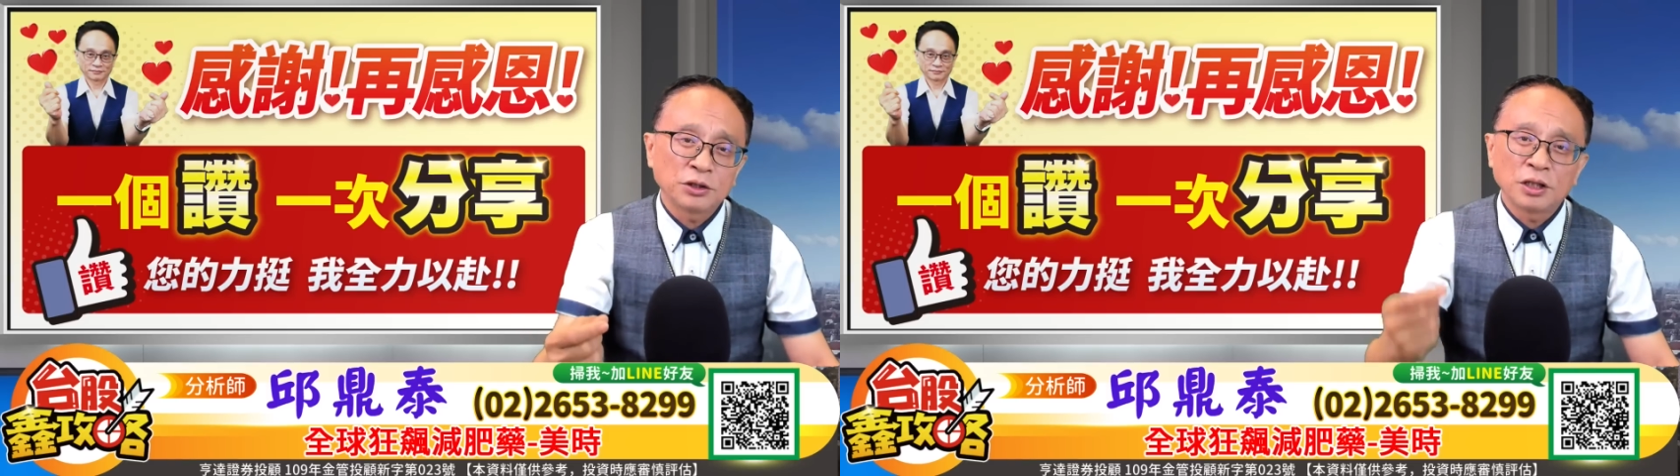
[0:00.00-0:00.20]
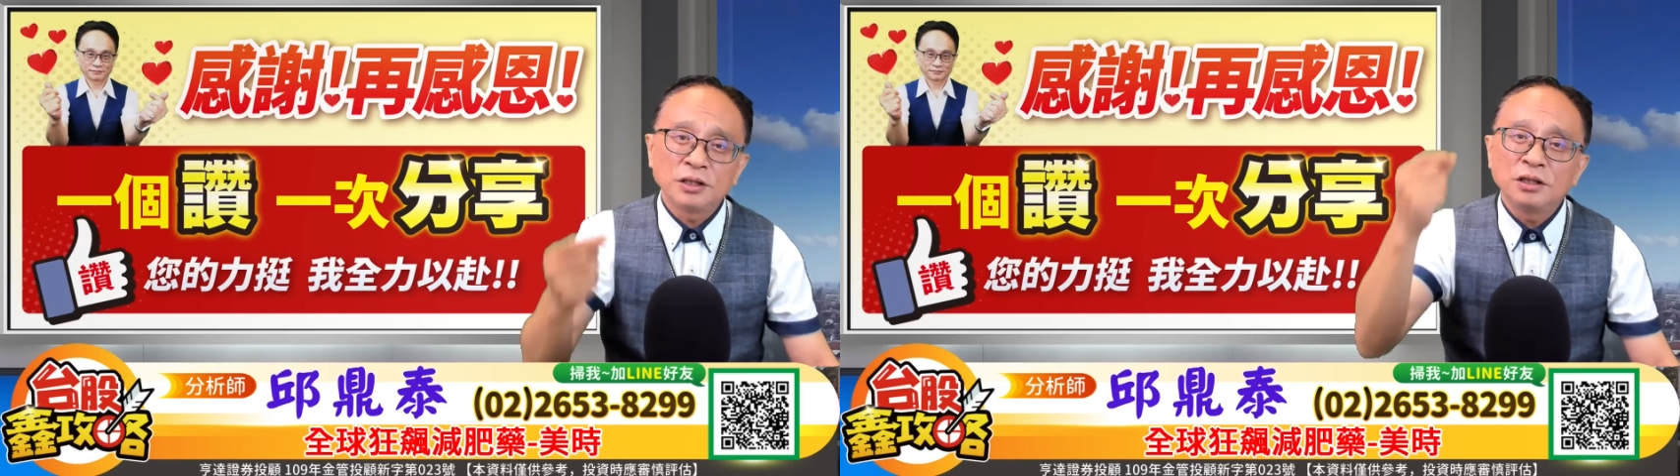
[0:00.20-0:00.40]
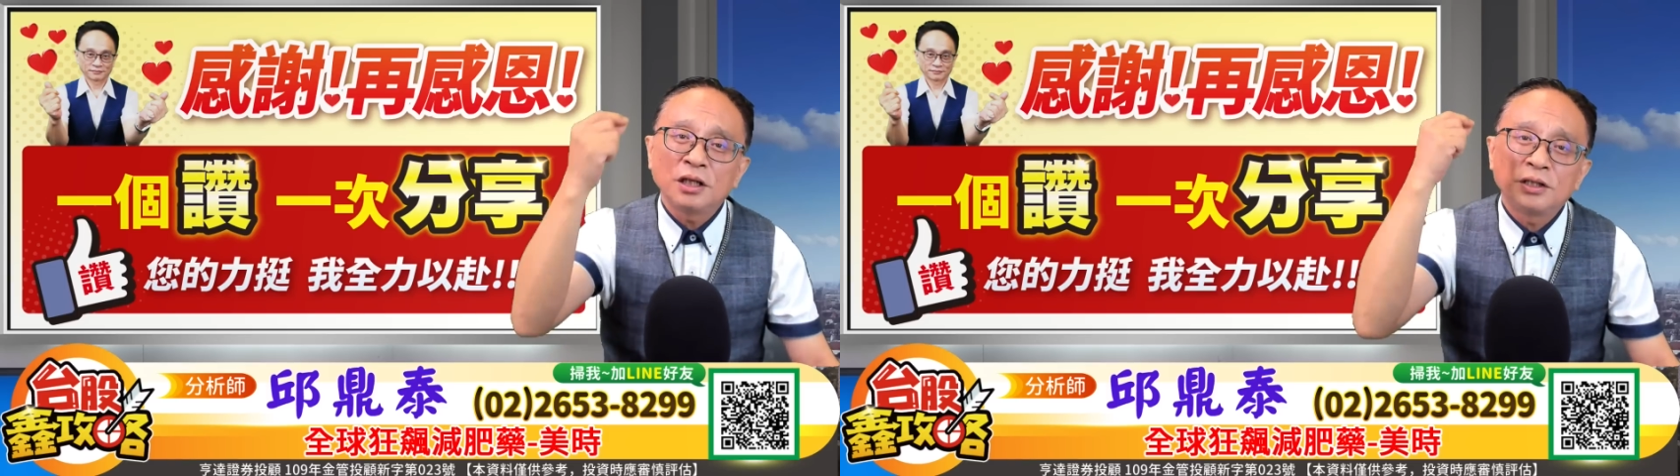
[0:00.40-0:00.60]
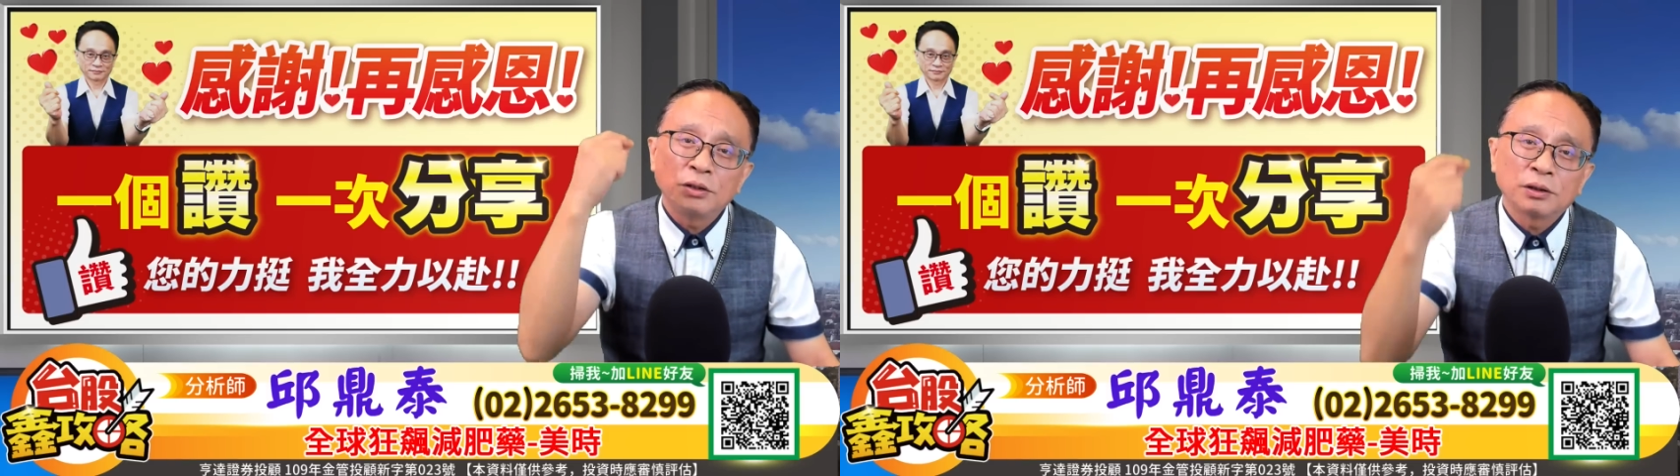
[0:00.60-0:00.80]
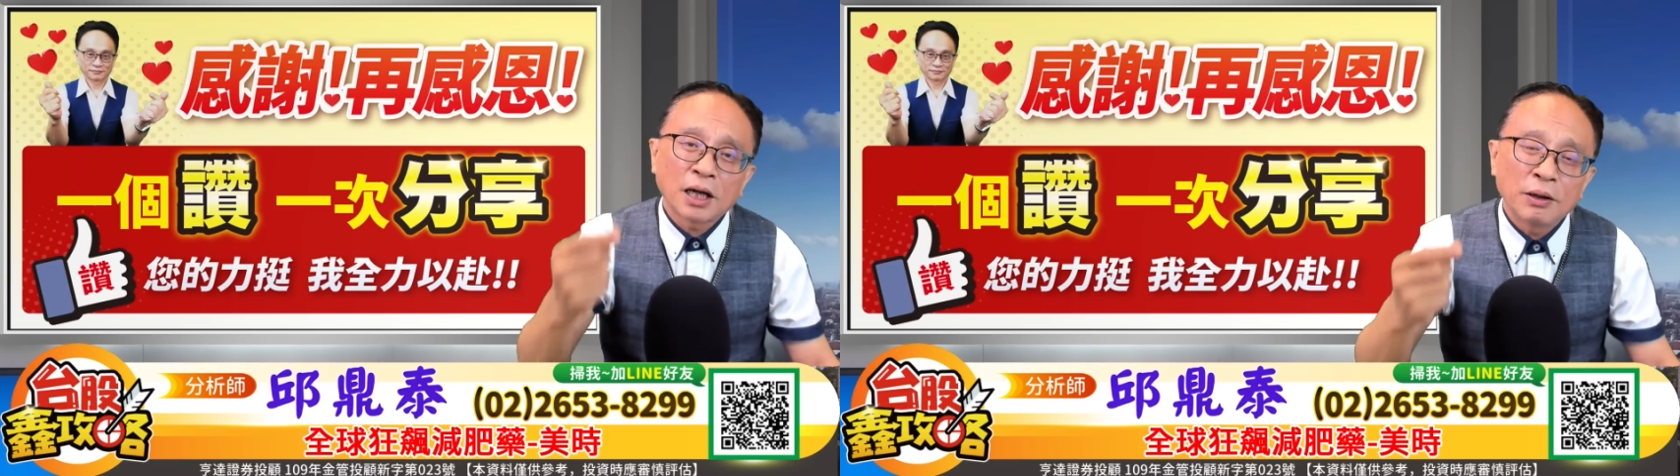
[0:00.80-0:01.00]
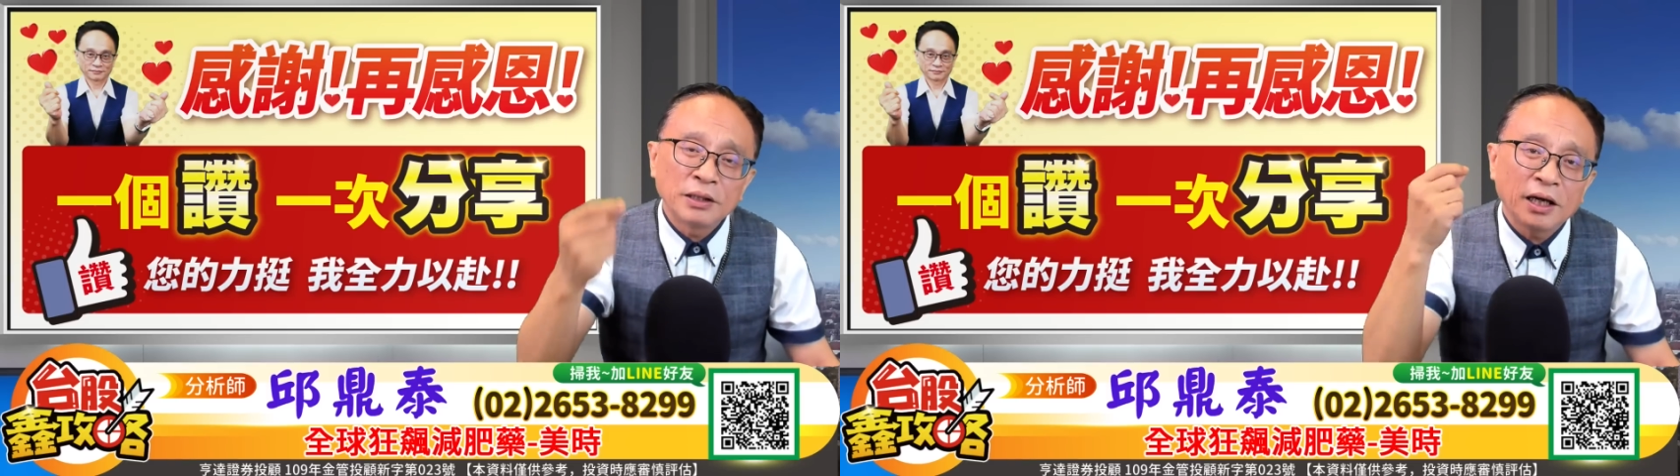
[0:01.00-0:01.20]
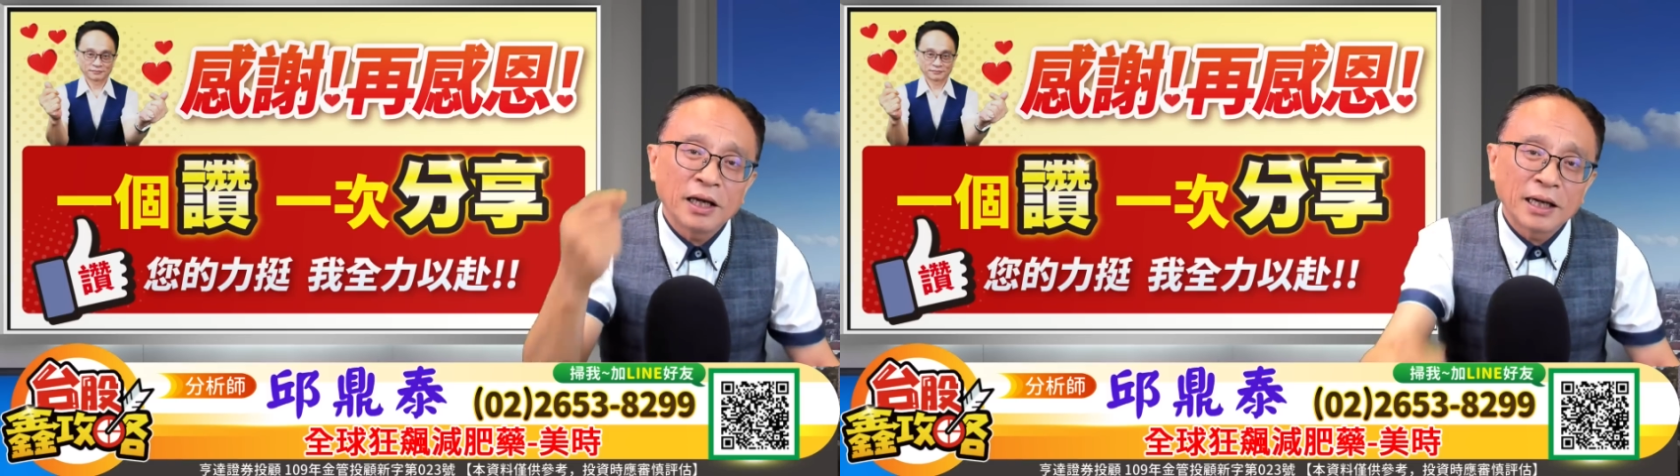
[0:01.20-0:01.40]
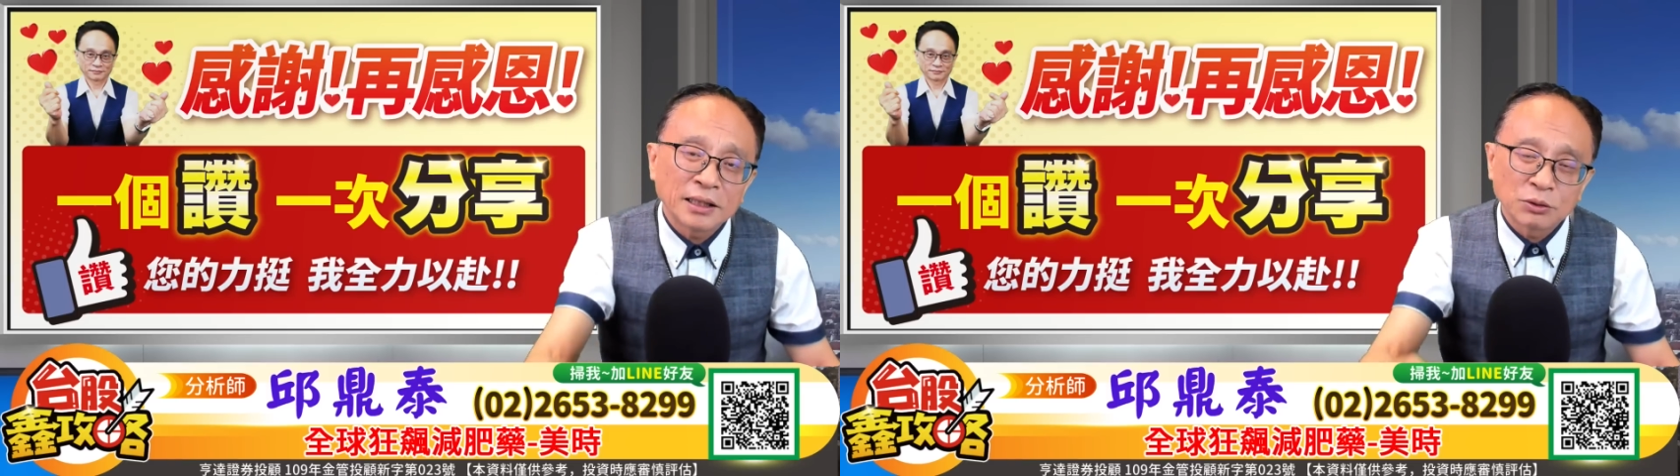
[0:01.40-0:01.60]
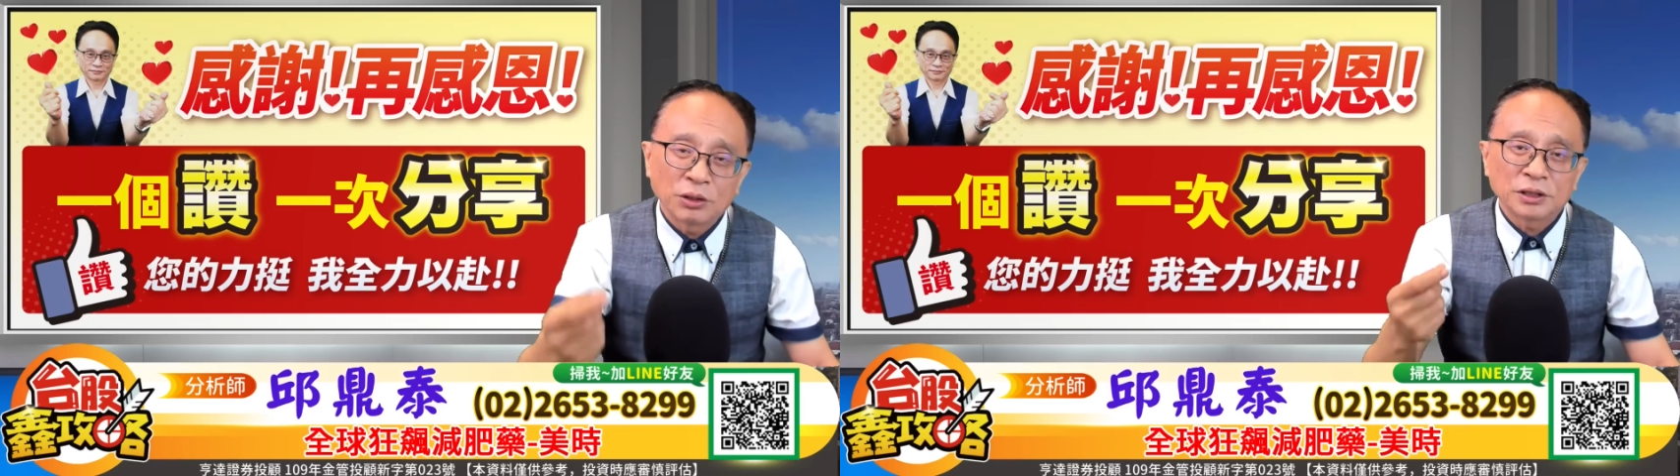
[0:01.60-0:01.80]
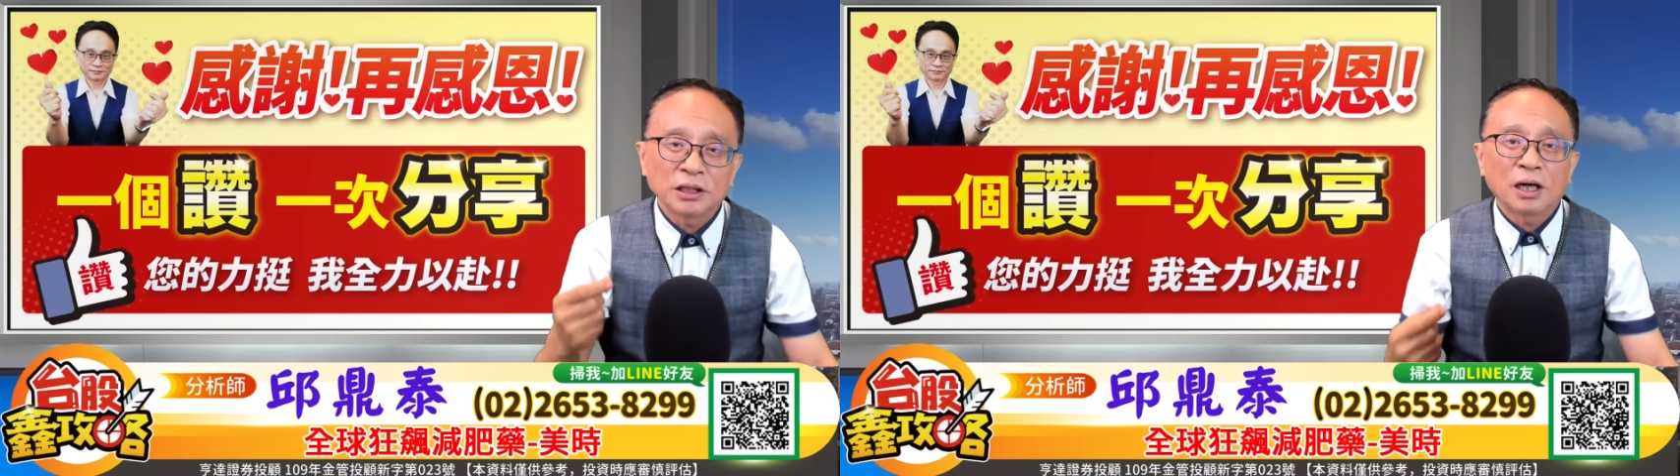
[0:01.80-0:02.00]
全世界只有台湾的 AI 在创
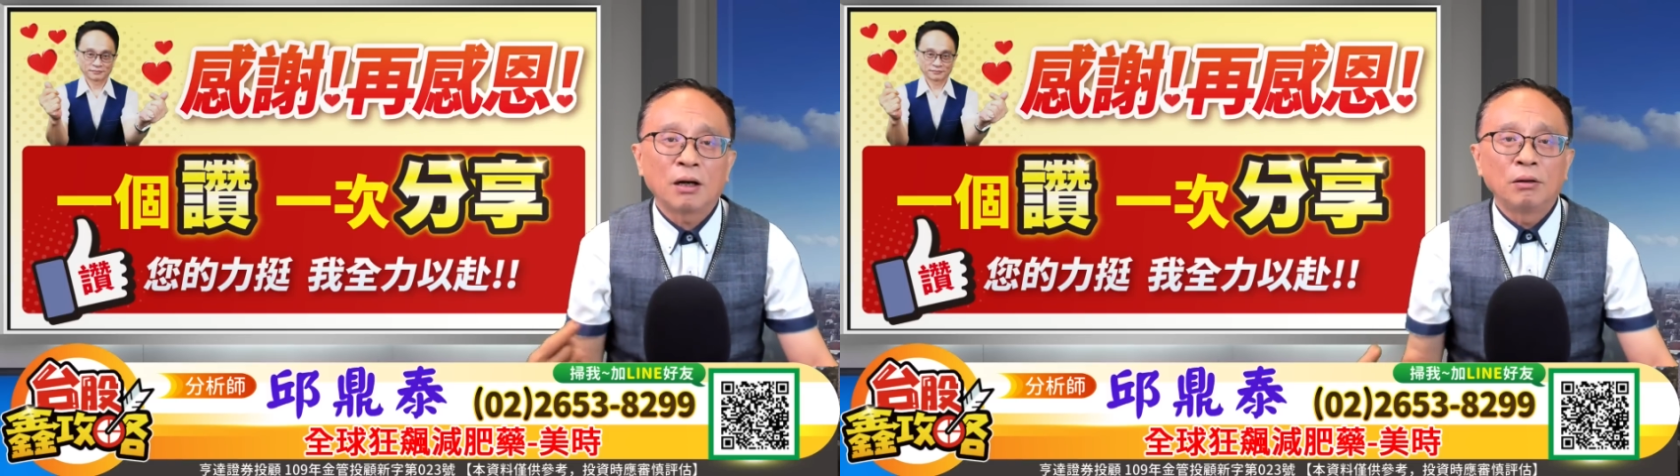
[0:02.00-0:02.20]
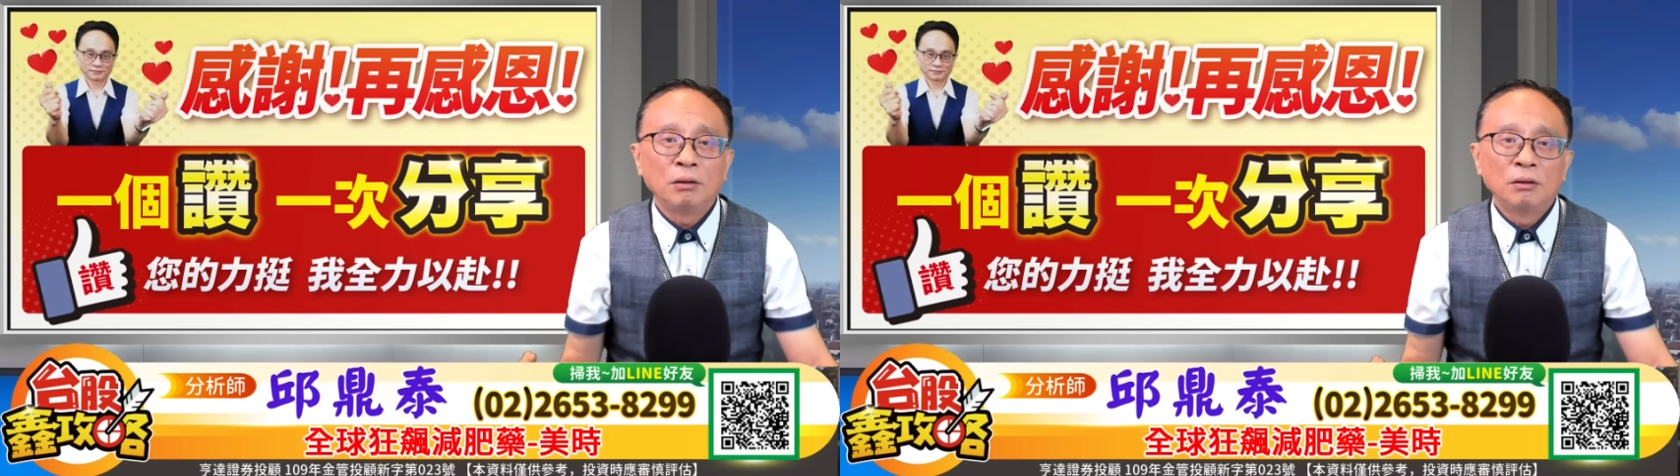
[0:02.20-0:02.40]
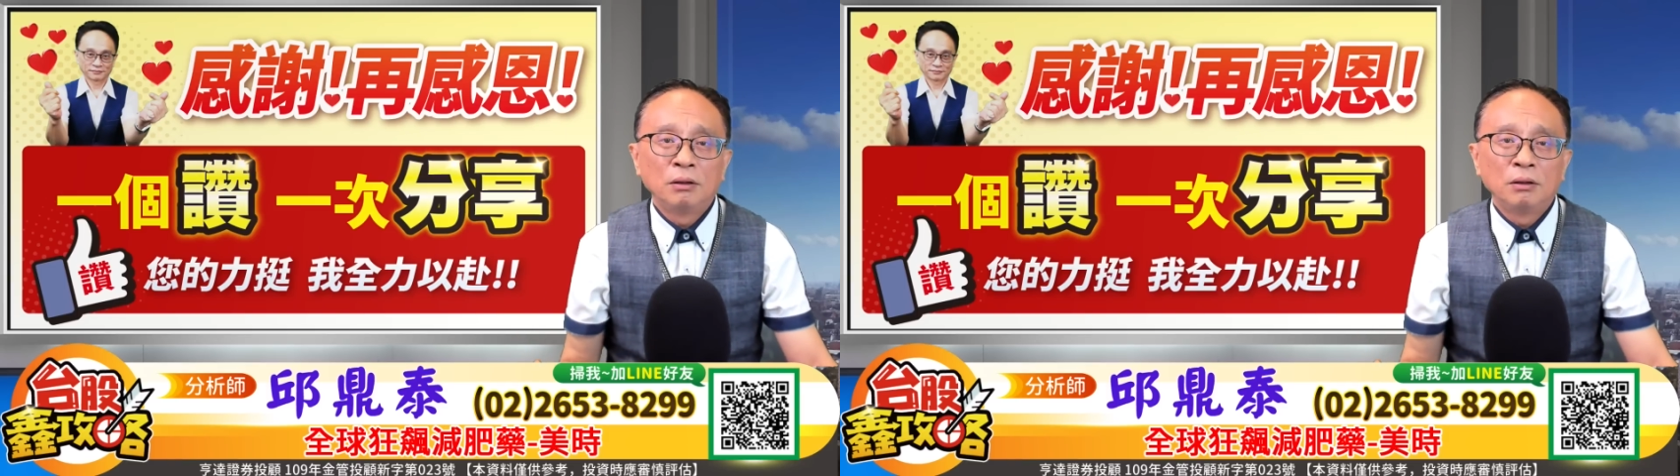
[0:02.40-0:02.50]
新高